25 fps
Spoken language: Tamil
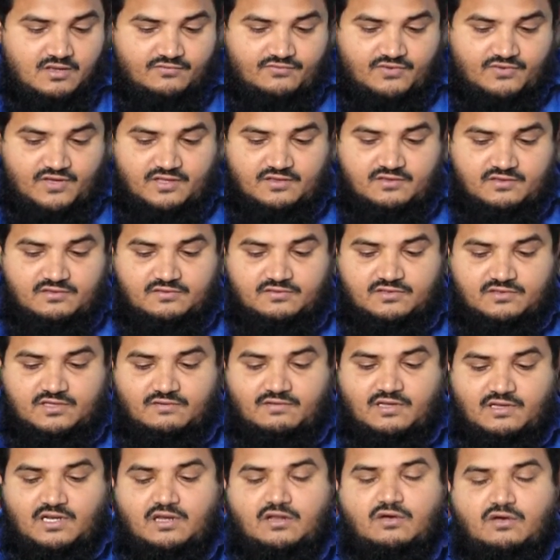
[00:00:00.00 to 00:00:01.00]
فإن
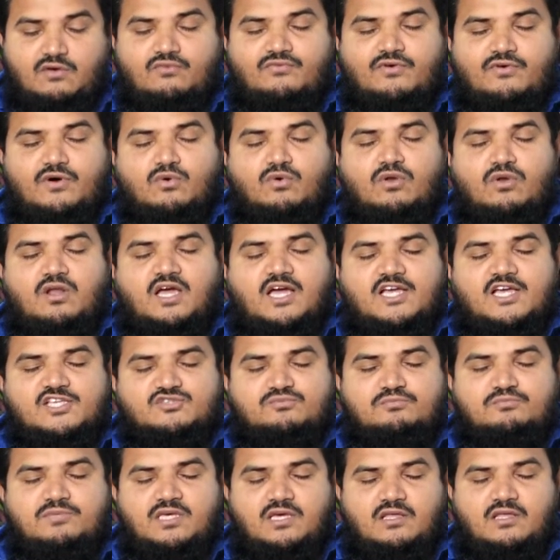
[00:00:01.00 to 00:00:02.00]
تولوا فقل
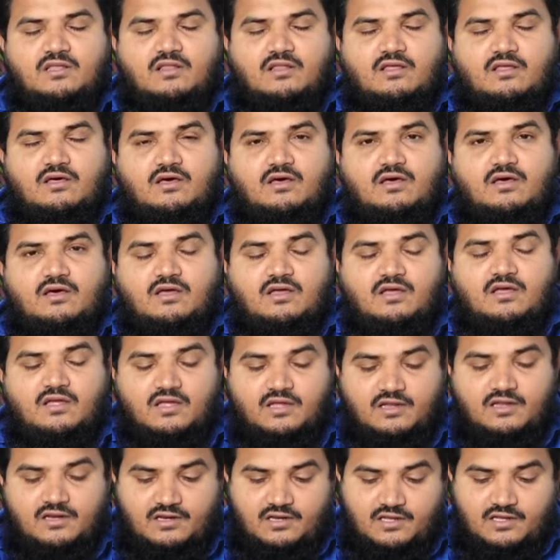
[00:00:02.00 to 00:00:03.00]
حسبي الله
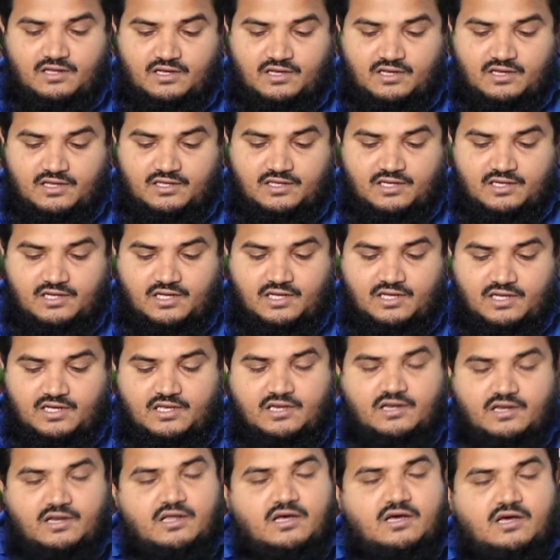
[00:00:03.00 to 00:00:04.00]
لا إله
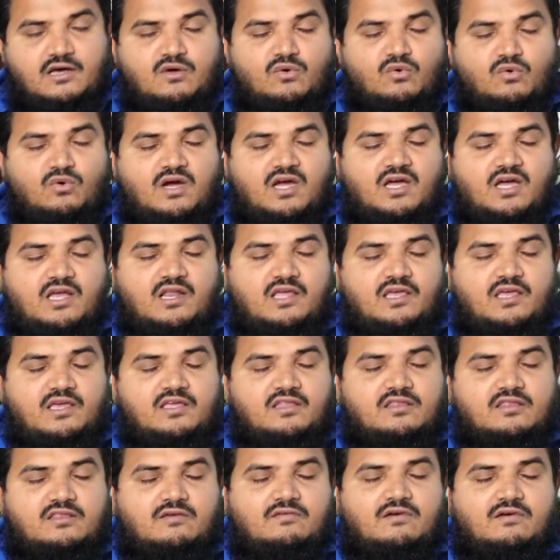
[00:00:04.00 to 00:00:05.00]
إلا هو عليه
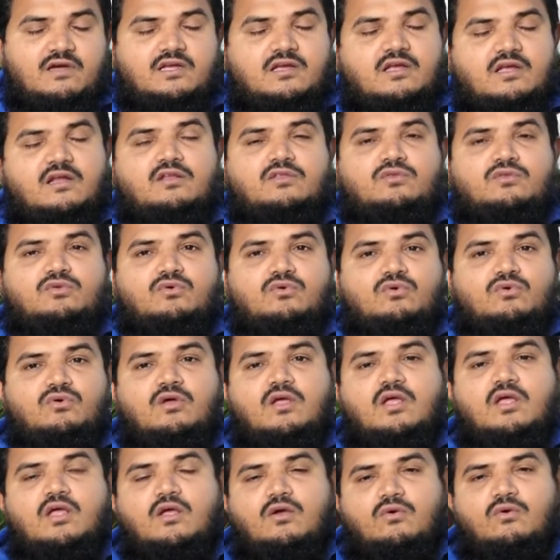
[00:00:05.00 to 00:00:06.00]
توكلت
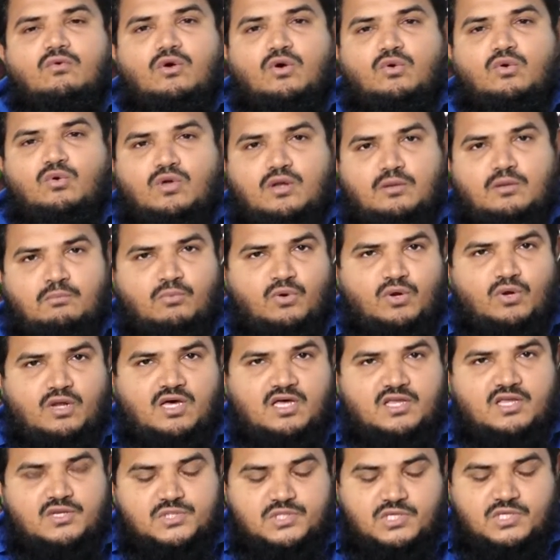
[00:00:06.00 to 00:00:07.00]
وهو رب
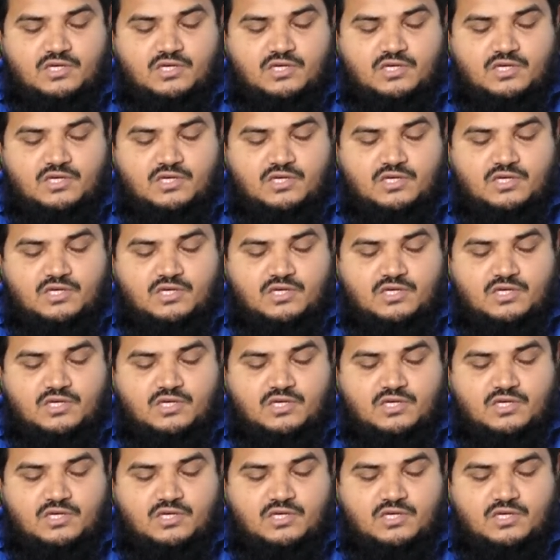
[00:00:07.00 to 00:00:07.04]
العرش